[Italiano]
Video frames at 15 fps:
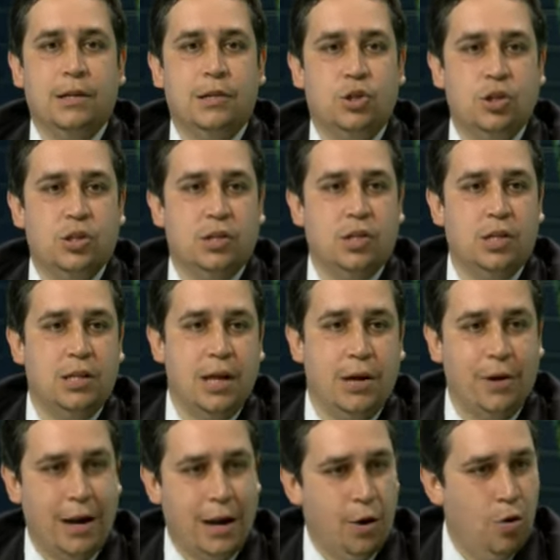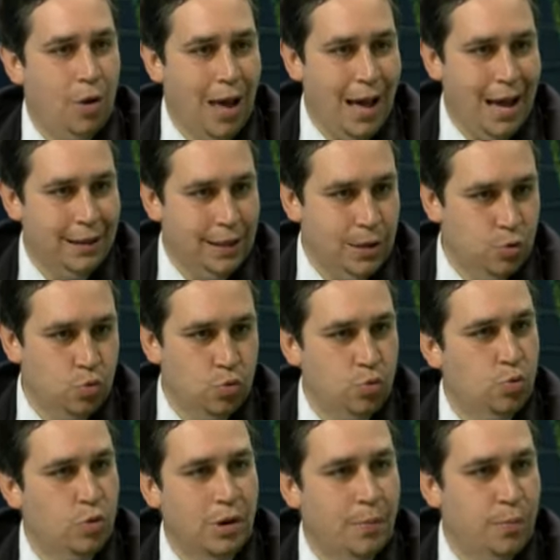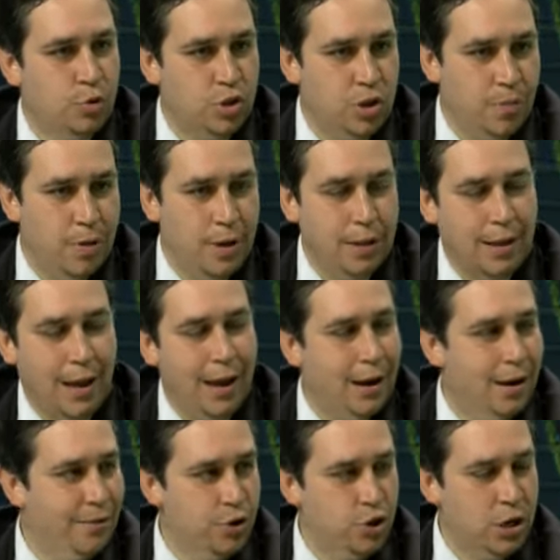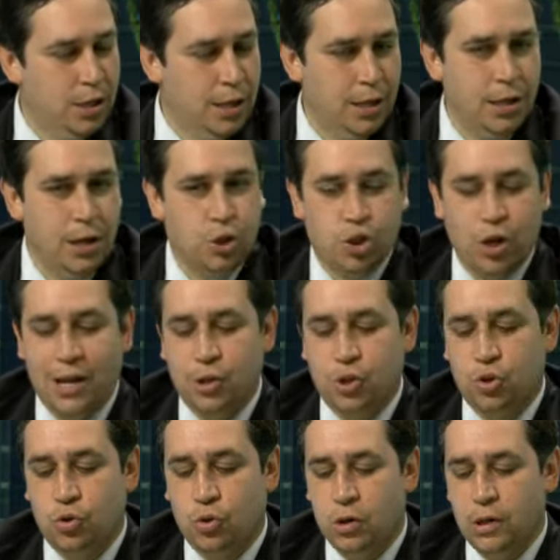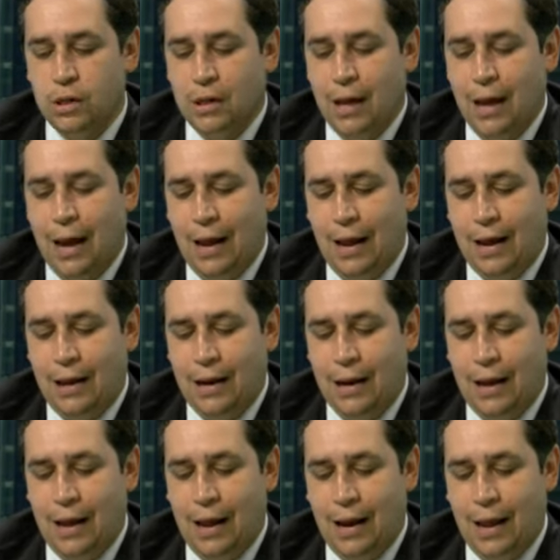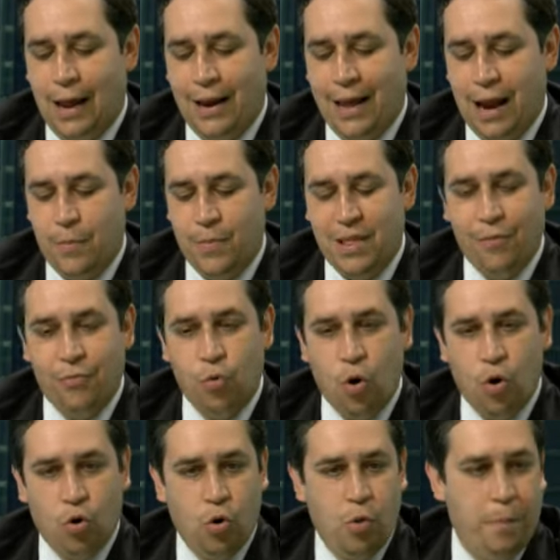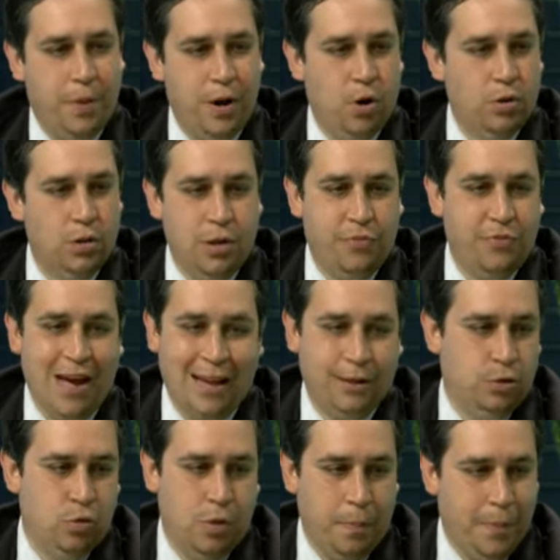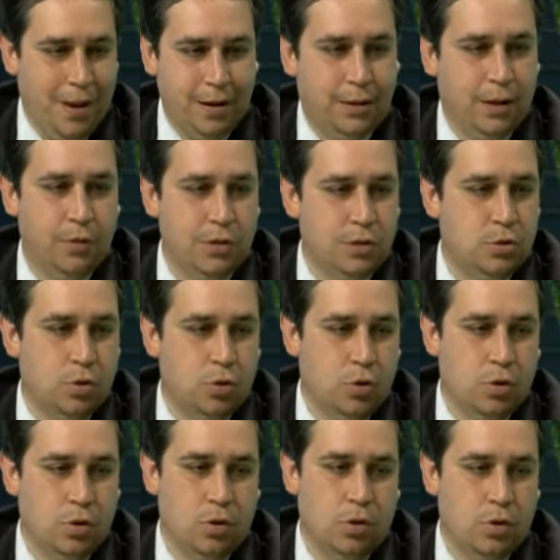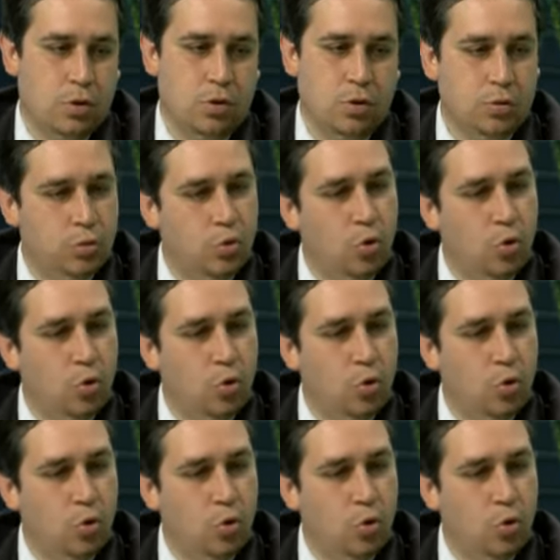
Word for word: ci si dia una regolata sulla possibilità e la facilità di accesso alla, alle armi da fuoco, però di fatto a parte questo uh,